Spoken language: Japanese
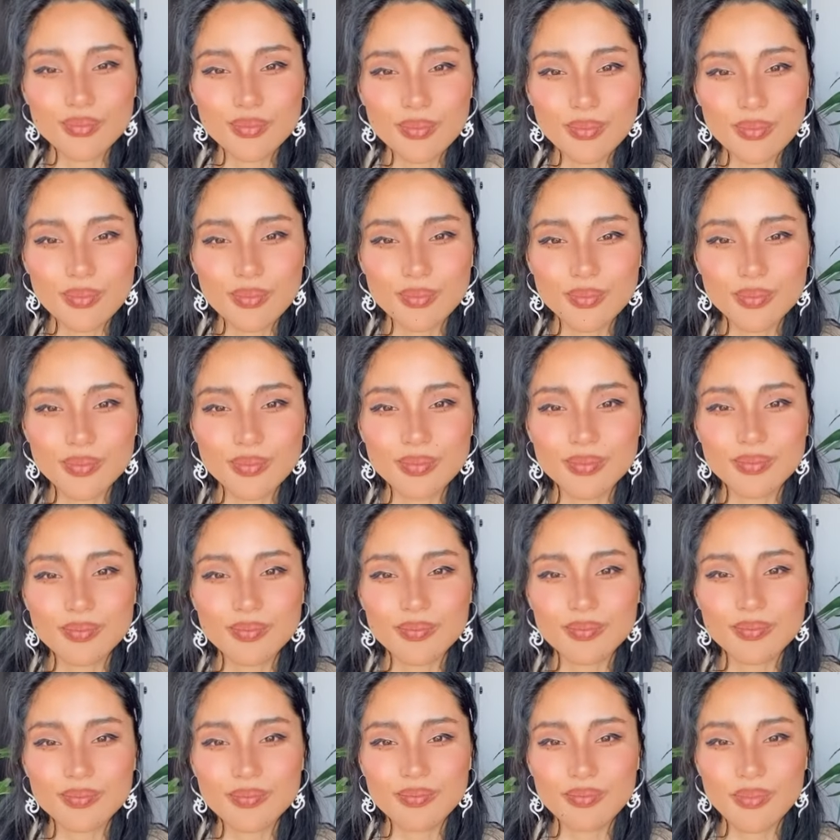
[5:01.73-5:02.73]
うん、
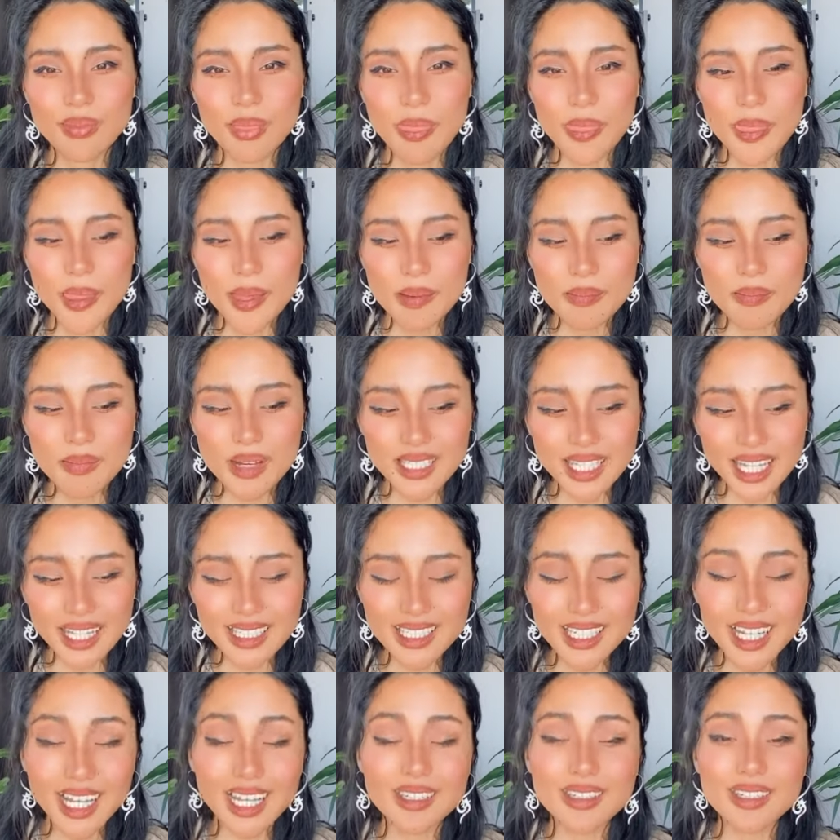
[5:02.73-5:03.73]
まあな
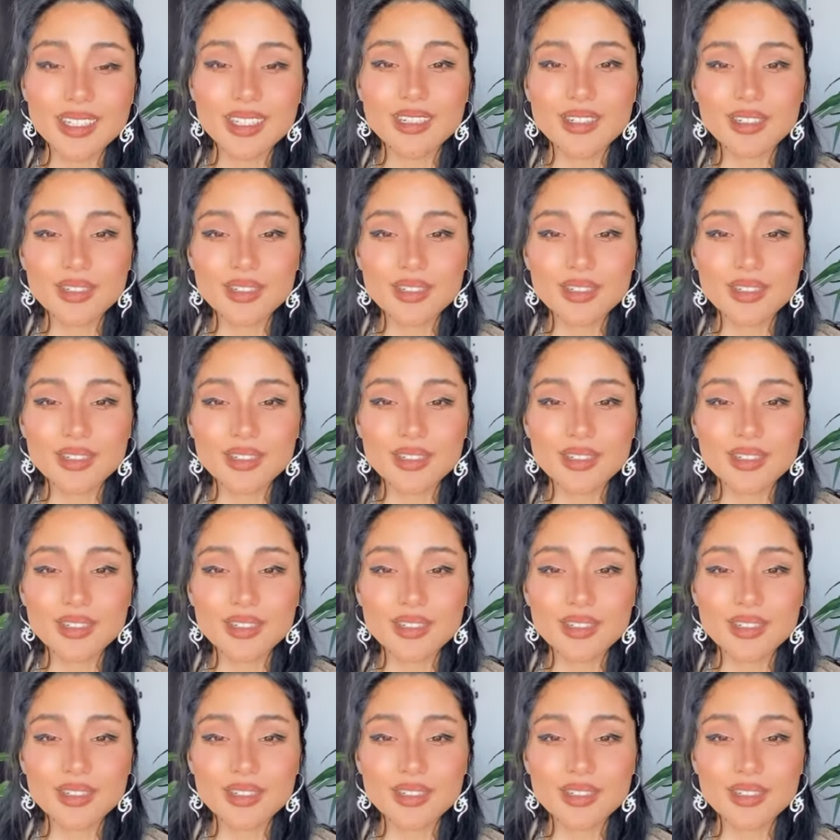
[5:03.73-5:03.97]
ぜかってい